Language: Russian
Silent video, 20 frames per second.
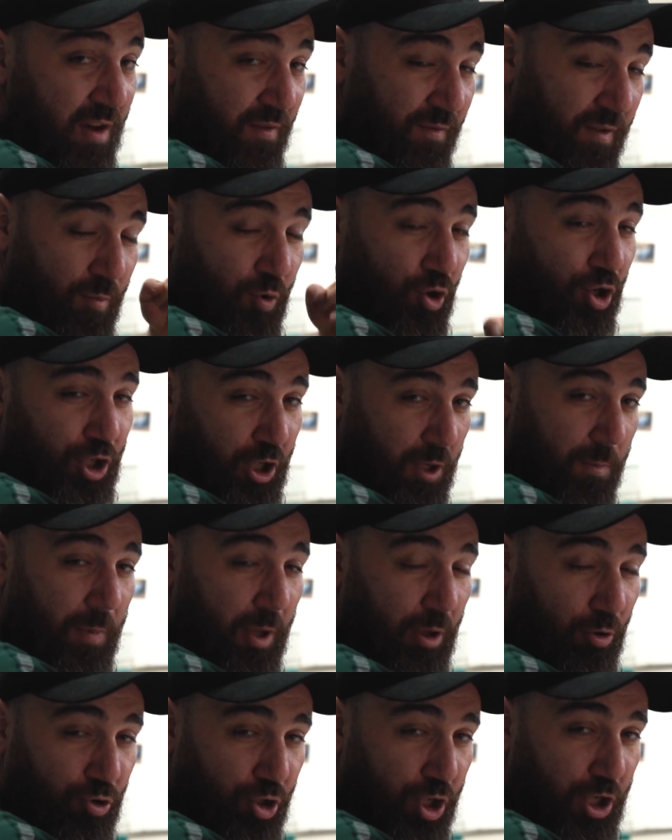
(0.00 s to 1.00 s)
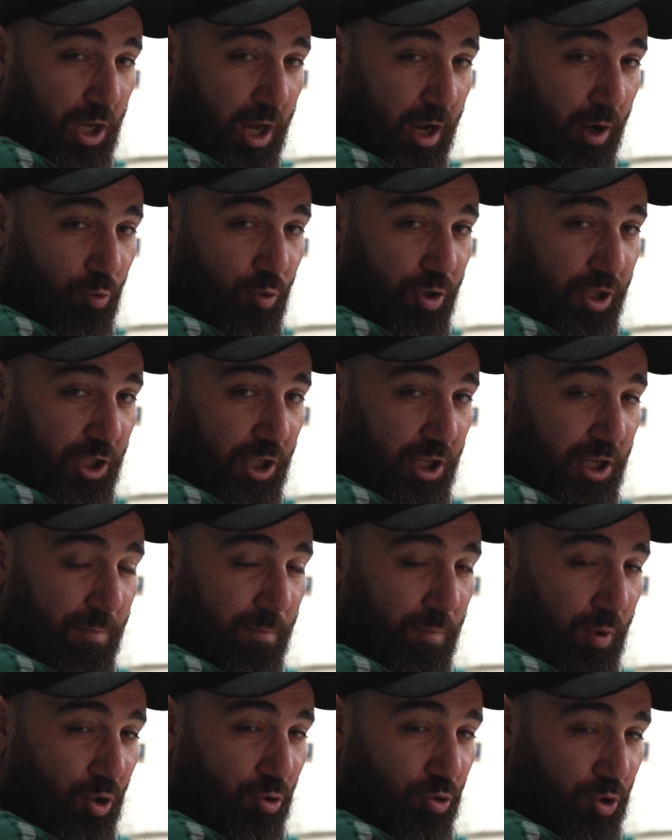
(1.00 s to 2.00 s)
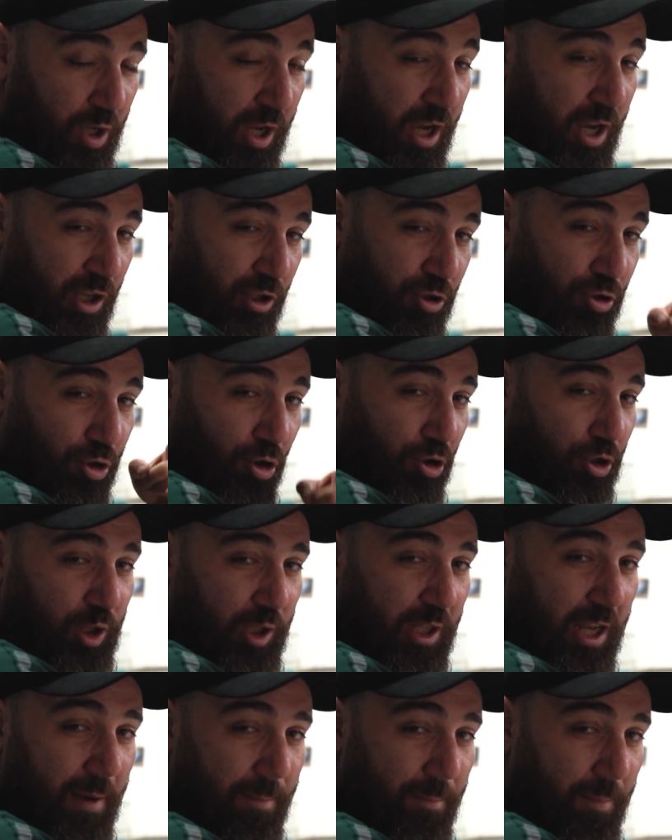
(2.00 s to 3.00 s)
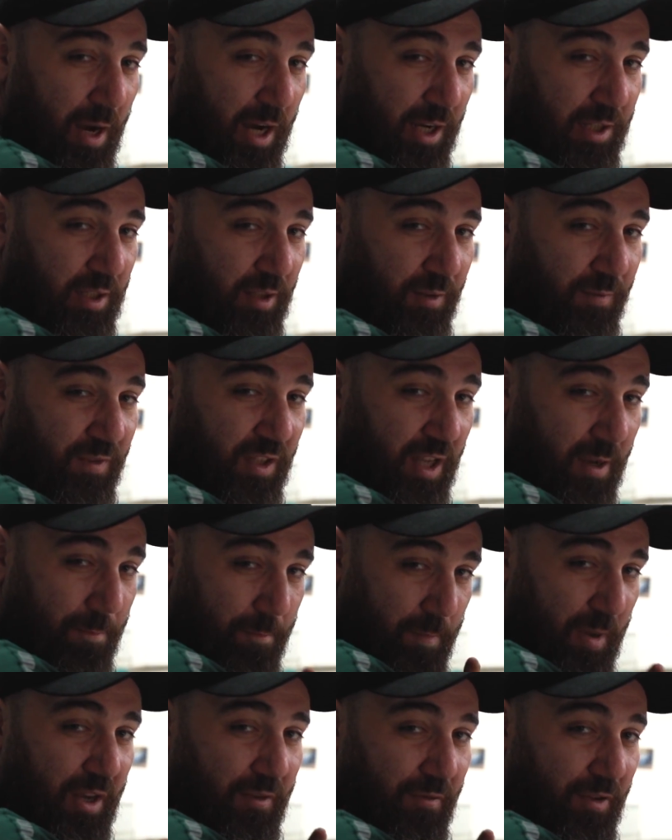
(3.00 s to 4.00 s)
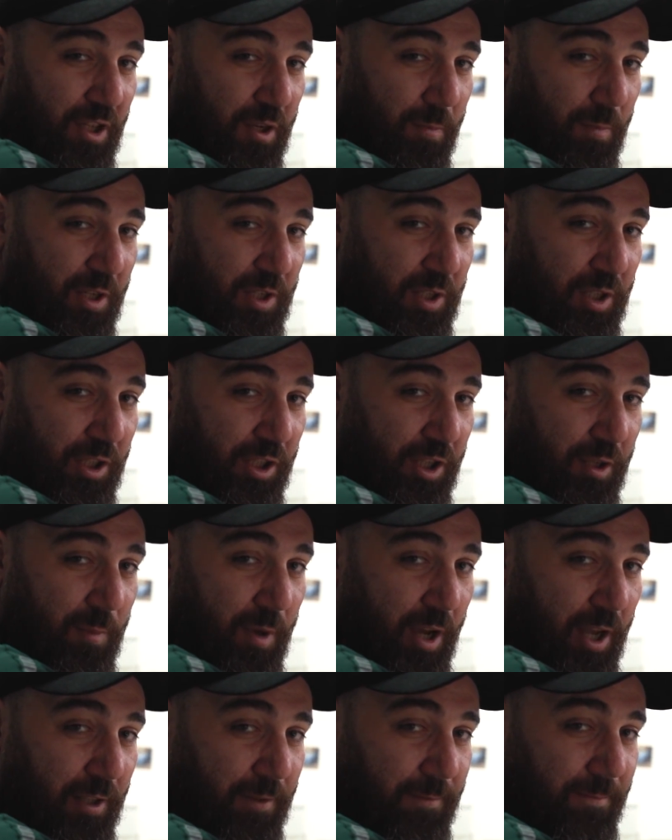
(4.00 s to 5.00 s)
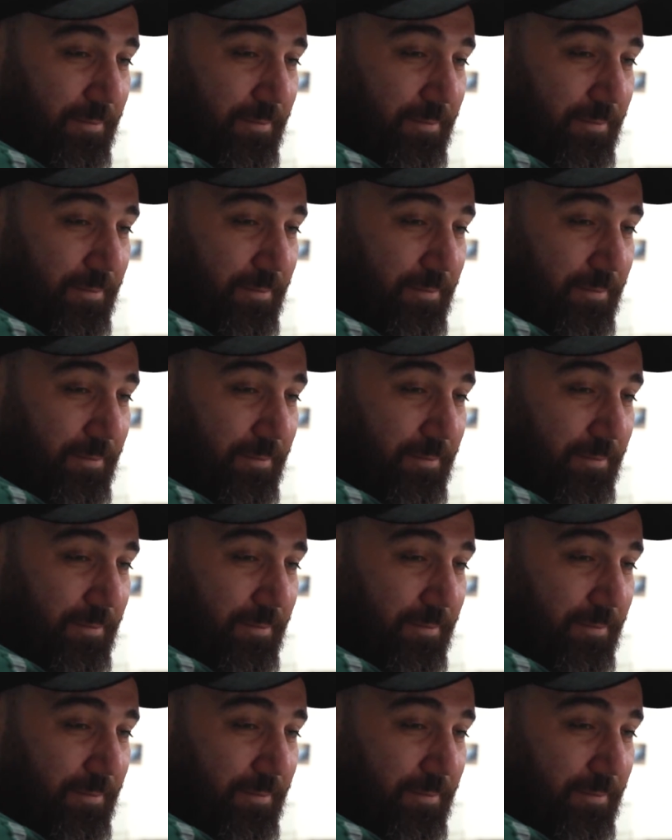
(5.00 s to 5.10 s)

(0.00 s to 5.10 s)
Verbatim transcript: вы можете получить охуенный бонус до 100 баксов на первый депозит, ребят.